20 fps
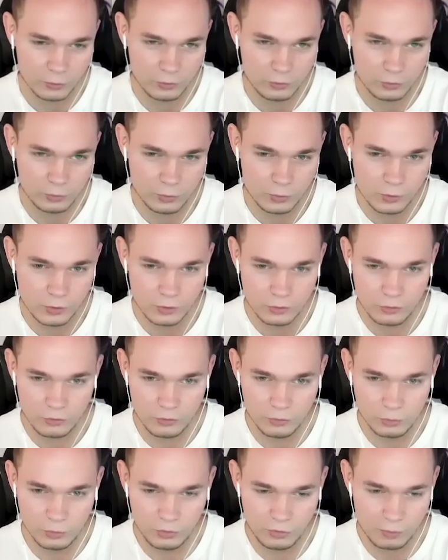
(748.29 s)
Und du
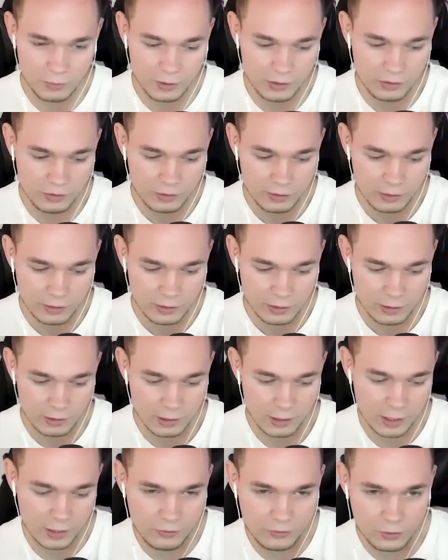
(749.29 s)
suchst mich
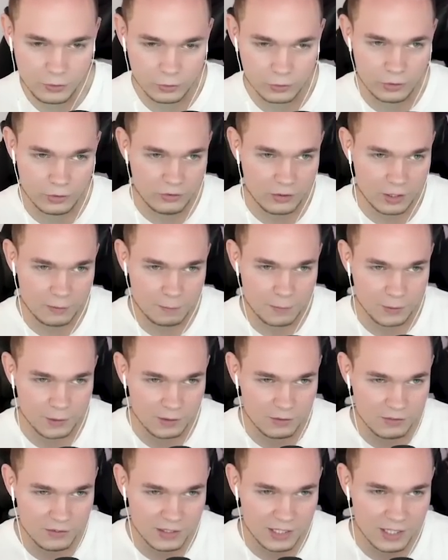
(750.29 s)
Let's go, die Zeit beginnt